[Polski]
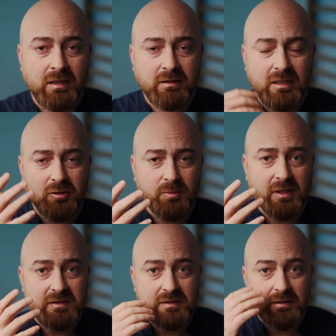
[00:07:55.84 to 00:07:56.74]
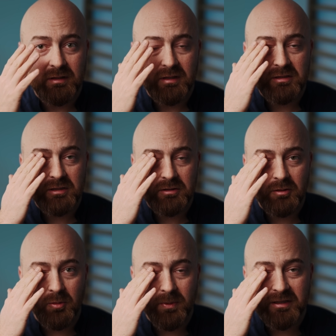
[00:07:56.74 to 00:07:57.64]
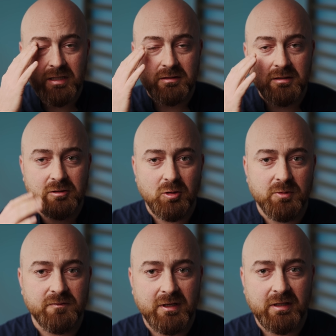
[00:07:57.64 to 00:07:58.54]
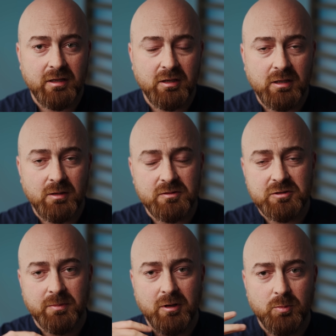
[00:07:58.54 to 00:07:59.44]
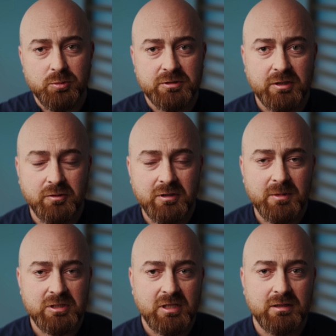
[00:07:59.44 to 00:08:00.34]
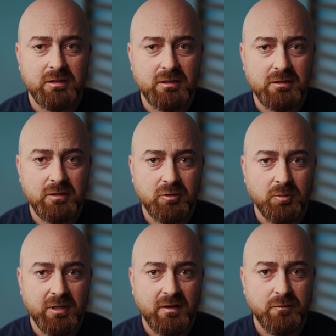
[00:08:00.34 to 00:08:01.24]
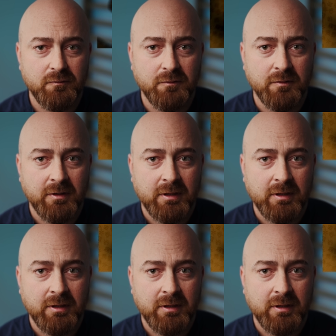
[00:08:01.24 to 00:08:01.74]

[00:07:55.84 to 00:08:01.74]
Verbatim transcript: Natomiast jeżeli to opada tylko powieka i osoba oprócz tego nie ma żadnych innych objawów,